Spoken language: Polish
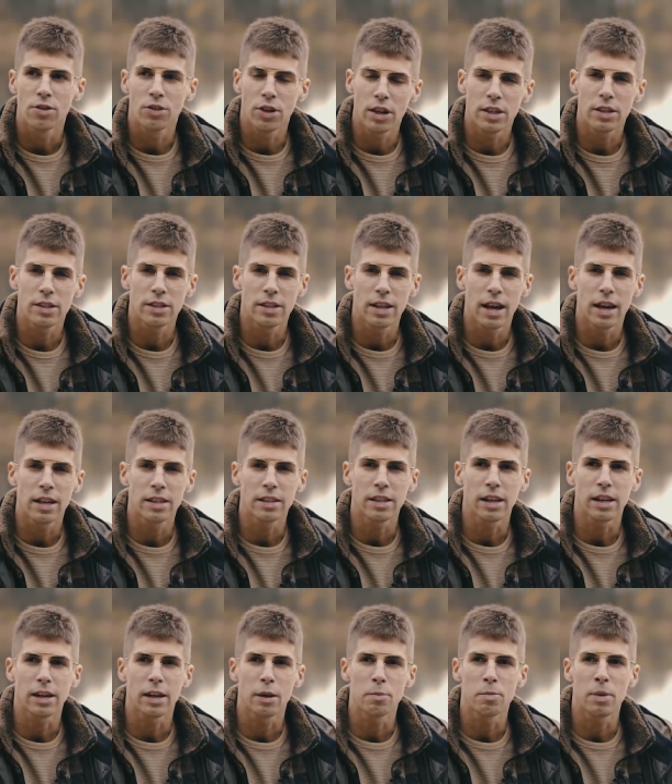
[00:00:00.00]
część z nas
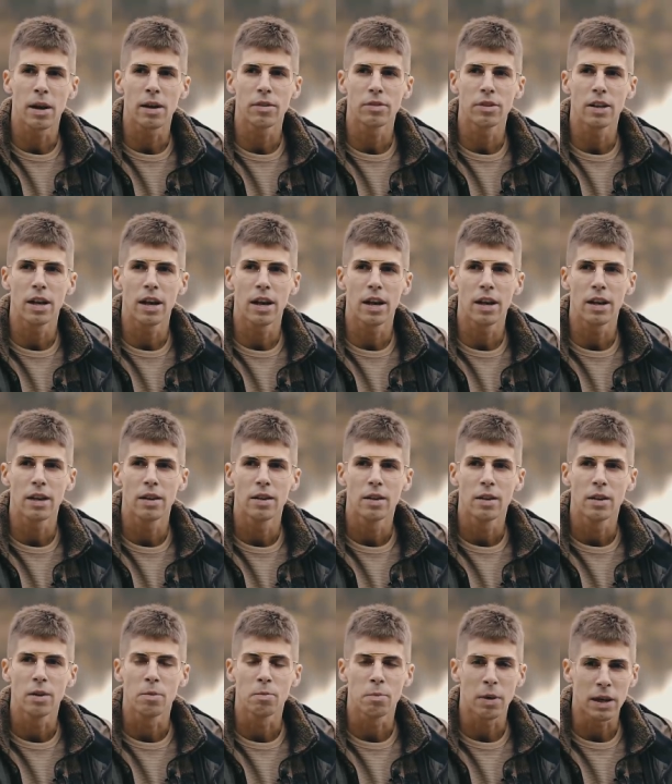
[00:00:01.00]
tak naprawdę
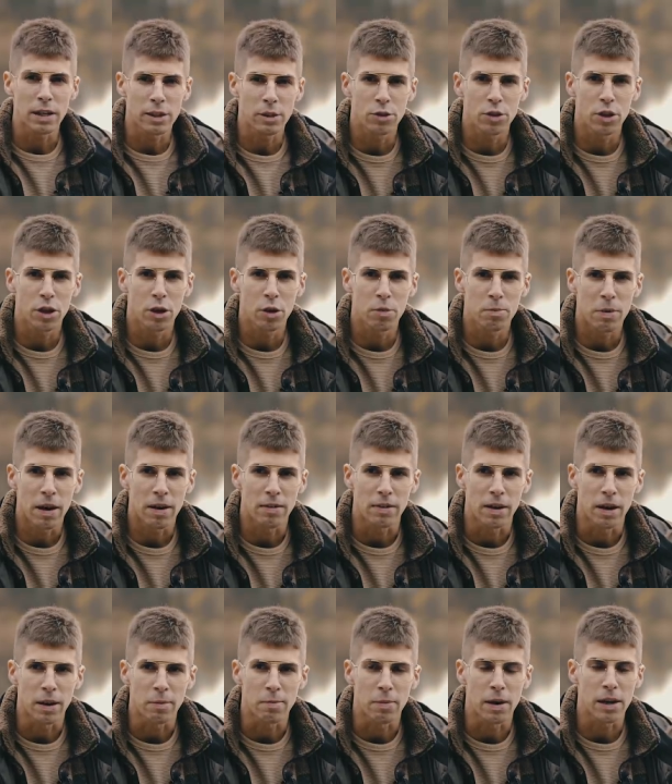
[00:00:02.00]
bardzo się jej
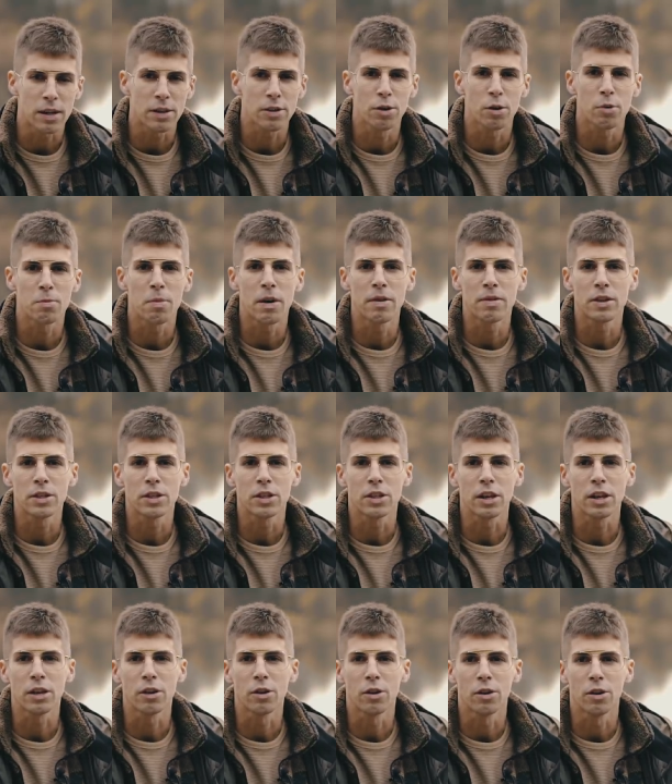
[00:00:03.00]
obawia, bardzo obawia się
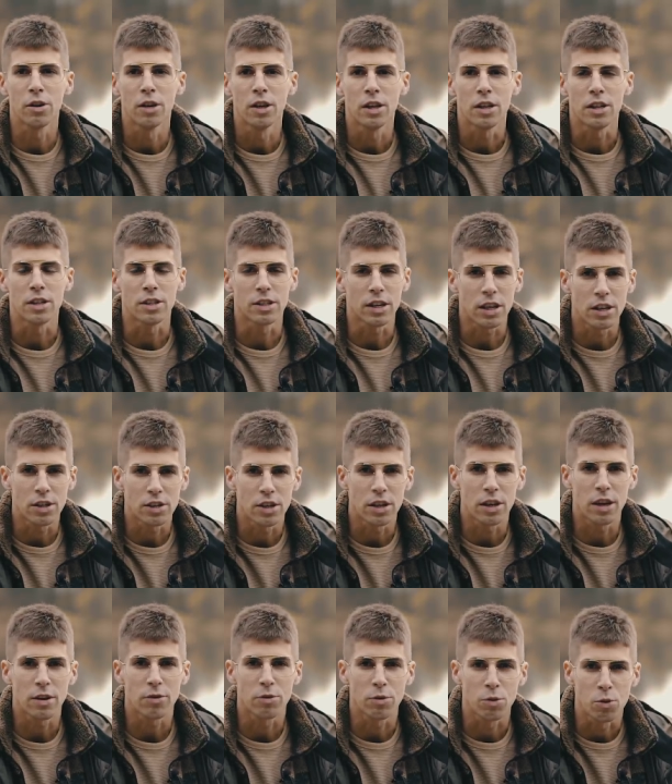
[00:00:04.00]
tego
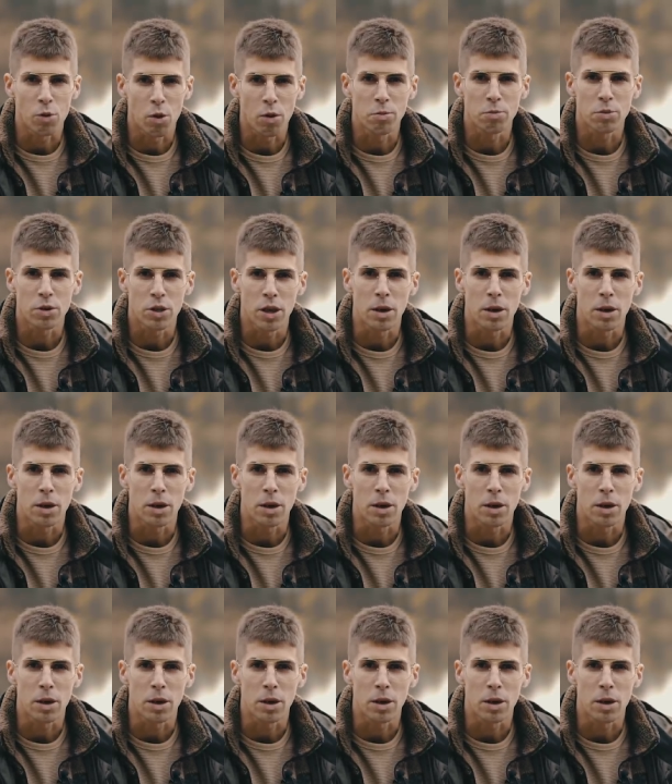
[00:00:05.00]
zajrzenia w głąb